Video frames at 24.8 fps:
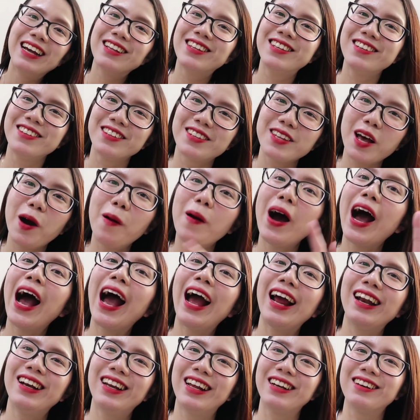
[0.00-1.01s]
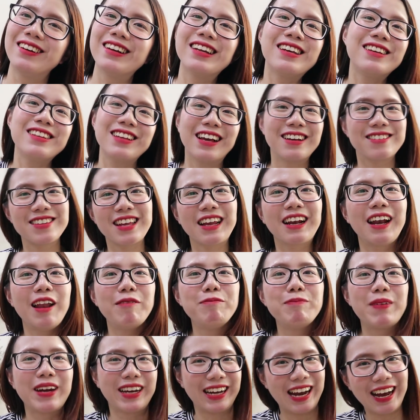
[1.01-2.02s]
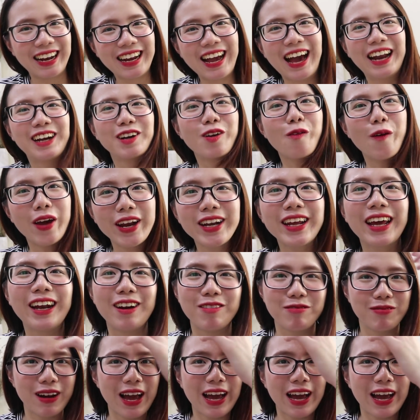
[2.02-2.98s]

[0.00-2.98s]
chỉ sau hai lần đi nhà sách Lâm mình đã càn quét cái đống